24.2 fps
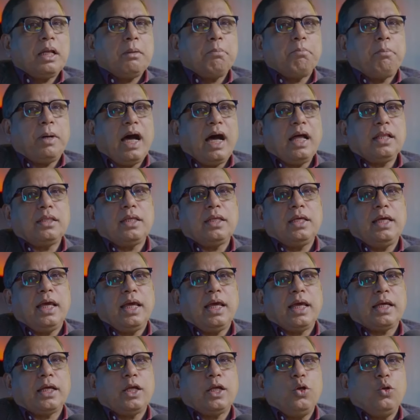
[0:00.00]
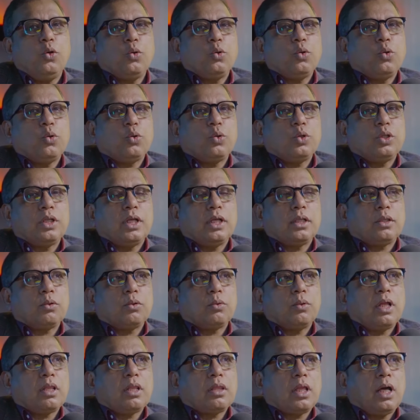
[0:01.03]
मगर बात यह है कि लोगों को ना
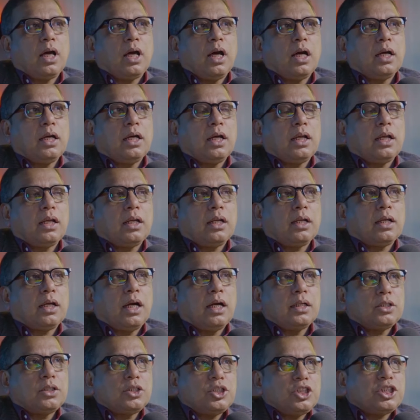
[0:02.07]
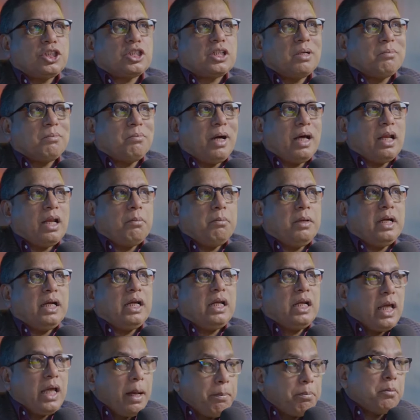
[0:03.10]
थोड़ा सा अगर हर चीज़ के बारे में
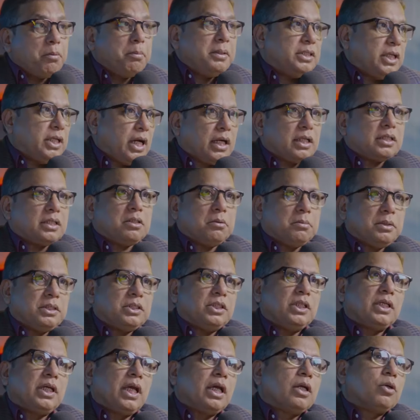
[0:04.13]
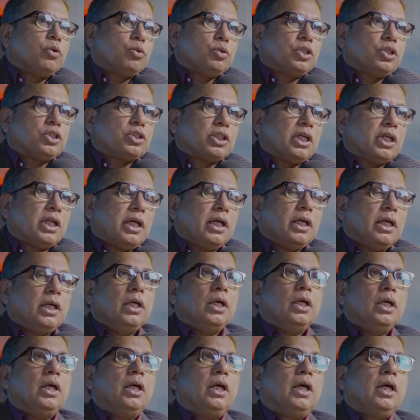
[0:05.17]
डेप्थ में जाके समझने की कोशिश करें
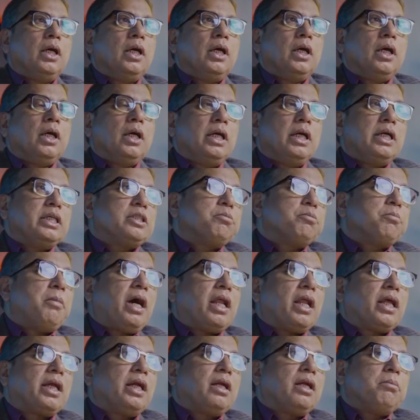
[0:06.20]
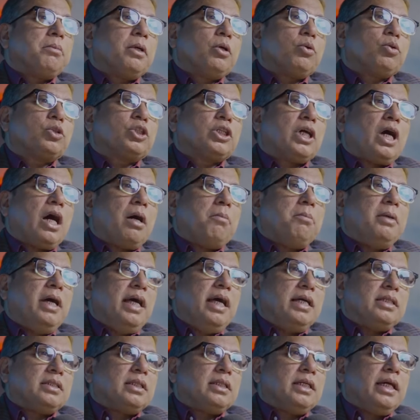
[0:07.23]
इस मार्केट में कुछ काम
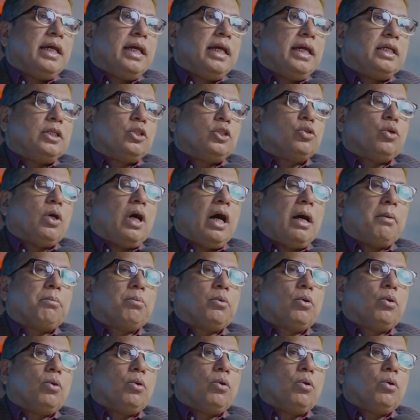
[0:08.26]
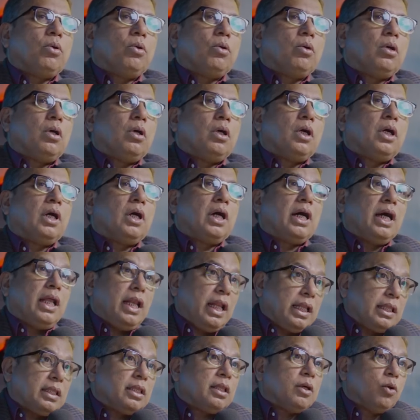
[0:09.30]
ऐसे हैं जो आपको
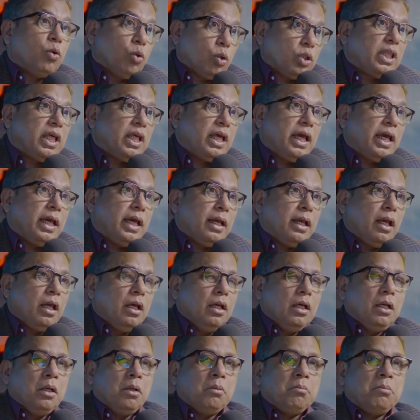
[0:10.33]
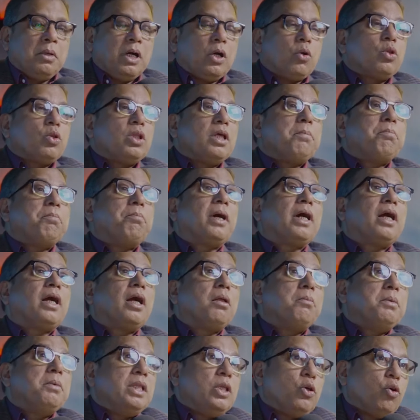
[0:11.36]
गलत होते हैं मगर उनकी
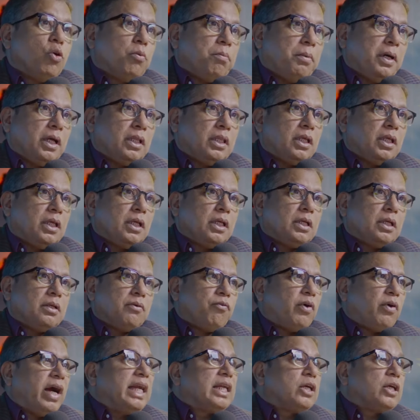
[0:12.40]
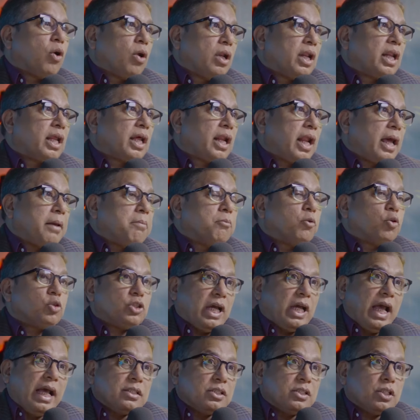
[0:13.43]
पकड़ भी नहीं हो पाती वाइट कॉलर क्राइम
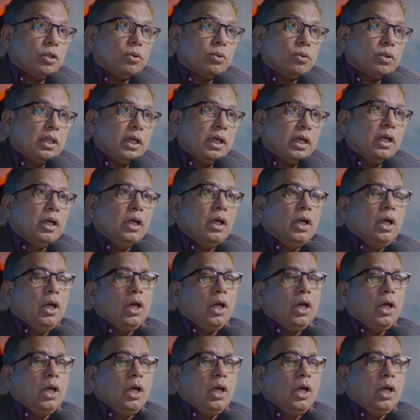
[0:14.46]
कुछ ऐसे होते हैं